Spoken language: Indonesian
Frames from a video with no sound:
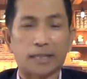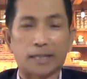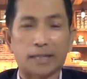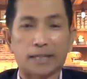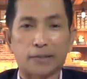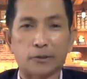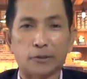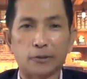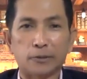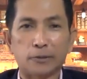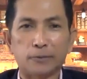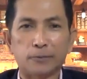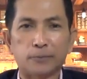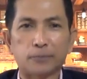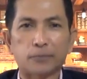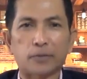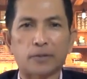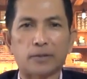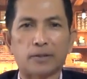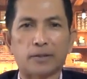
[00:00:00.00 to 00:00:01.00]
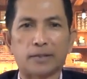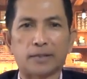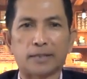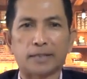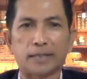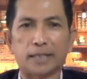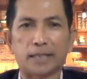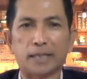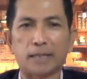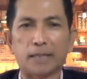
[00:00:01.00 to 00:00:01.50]
triliun eh,
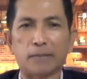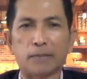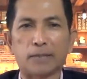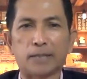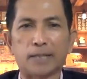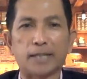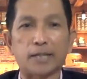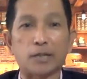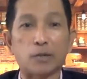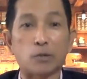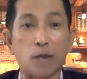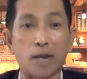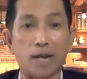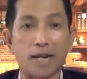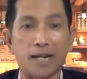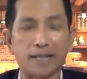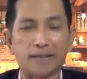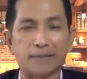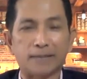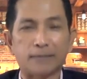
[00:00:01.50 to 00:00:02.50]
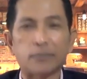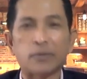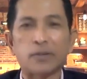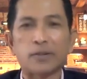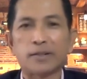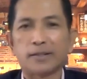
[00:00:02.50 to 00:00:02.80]
di Kementerian Keuangan.